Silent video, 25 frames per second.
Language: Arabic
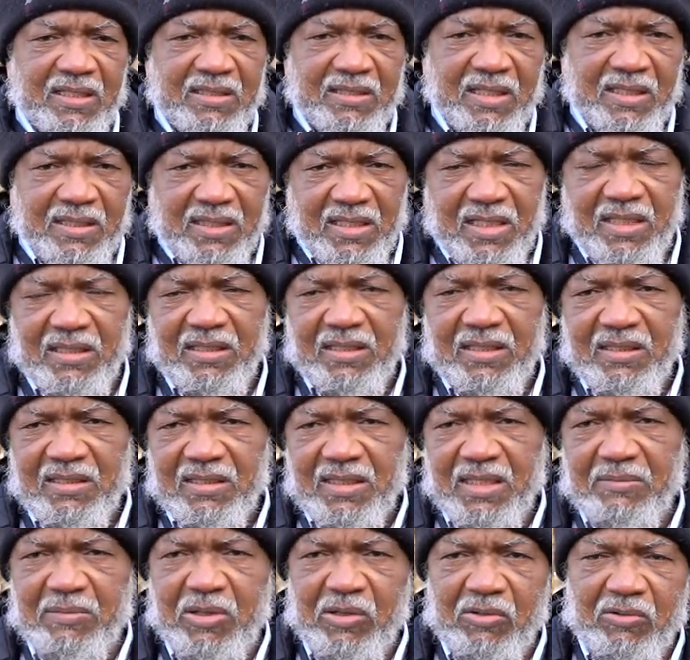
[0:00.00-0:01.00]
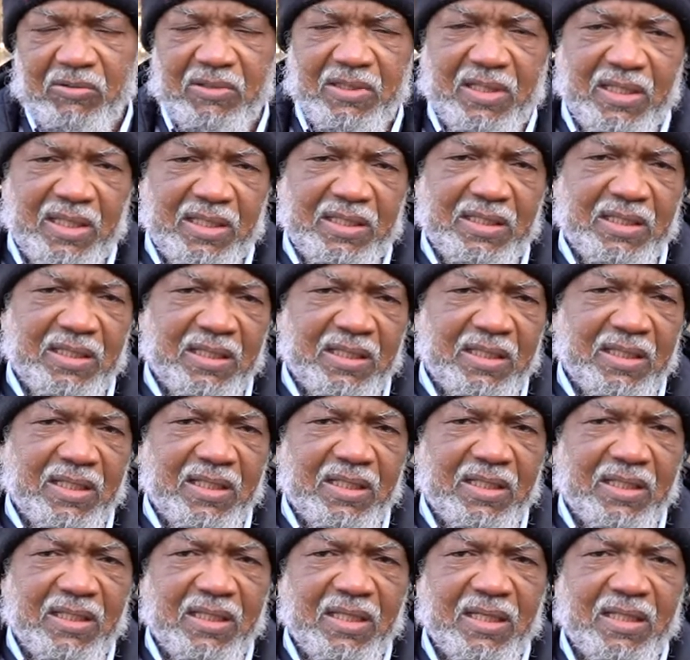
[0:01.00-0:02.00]
نظرا كما قلنا يعني
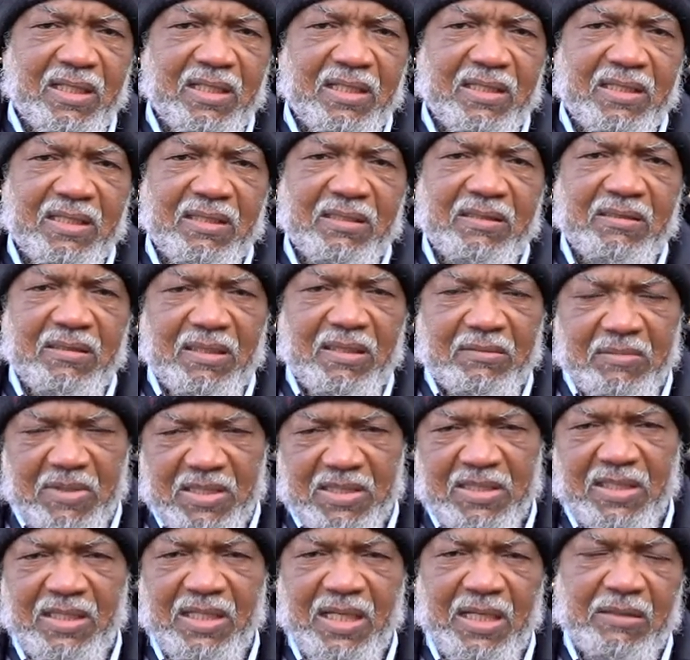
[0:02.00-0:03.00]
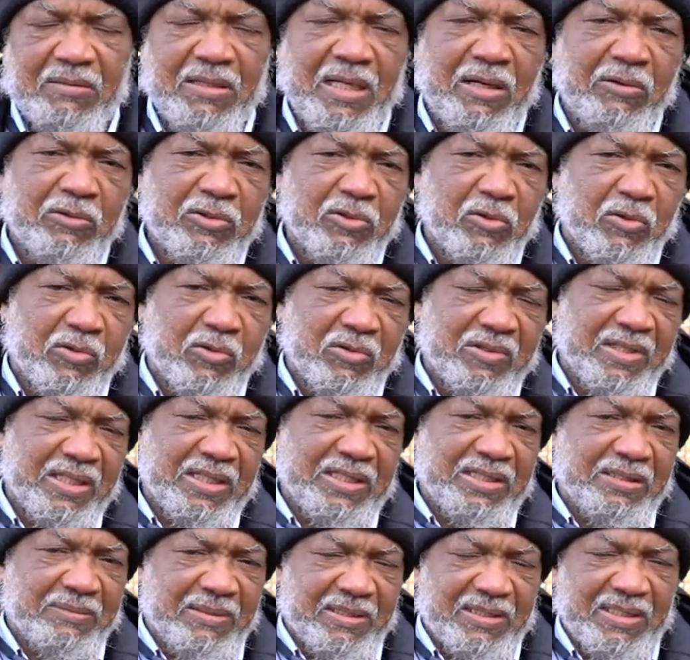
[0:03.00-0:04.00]
آه، المسجد له دوره
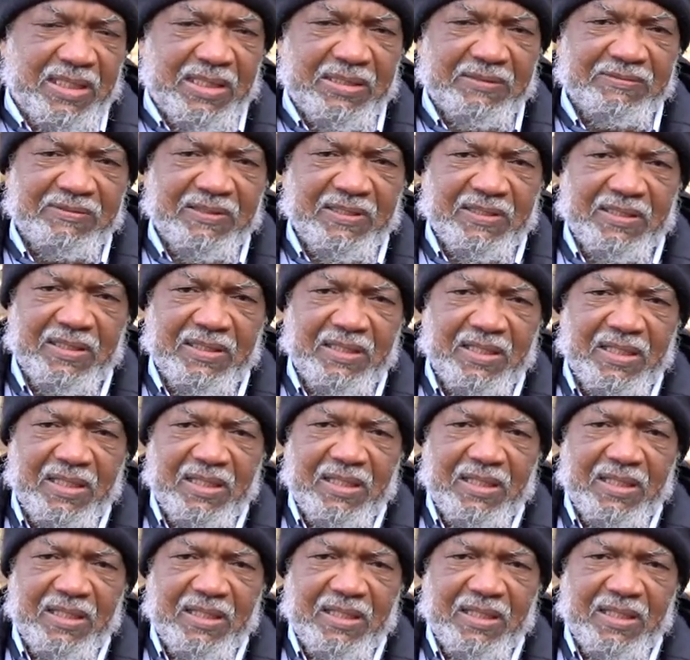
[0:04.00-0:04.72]
دائما يعني في